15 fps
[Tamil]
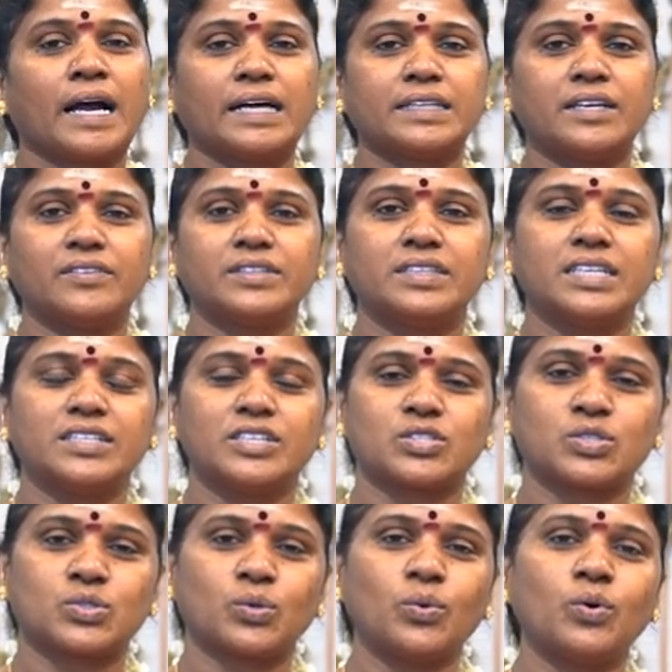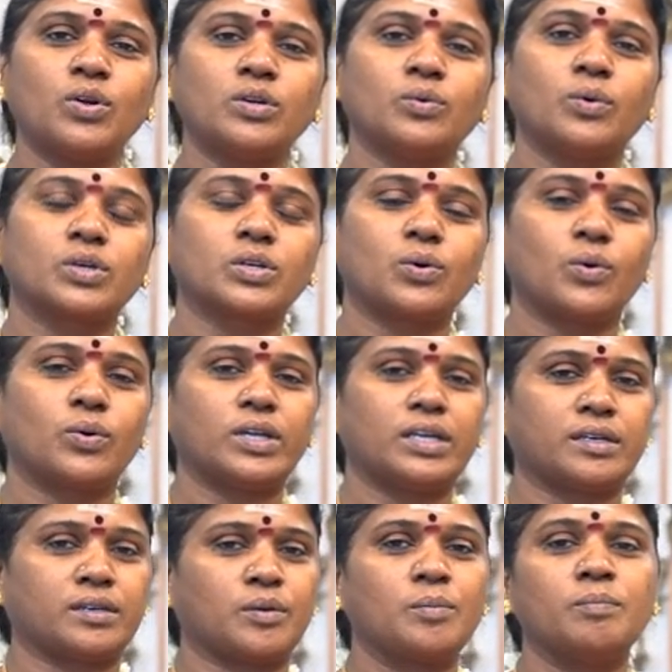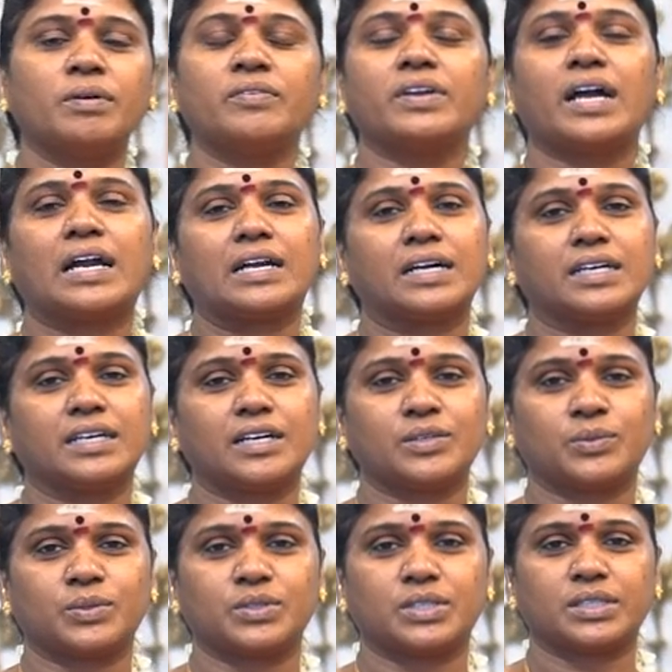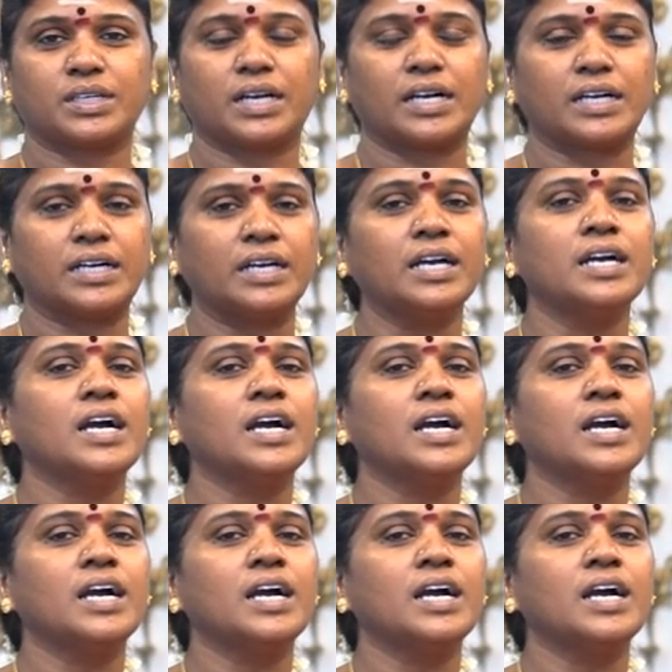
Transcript: அதில் வந்து அந்த ஸ்டோன் ஒர்க்கோட ரொம்பவே அழகாக கொடுத்துருக்காங்க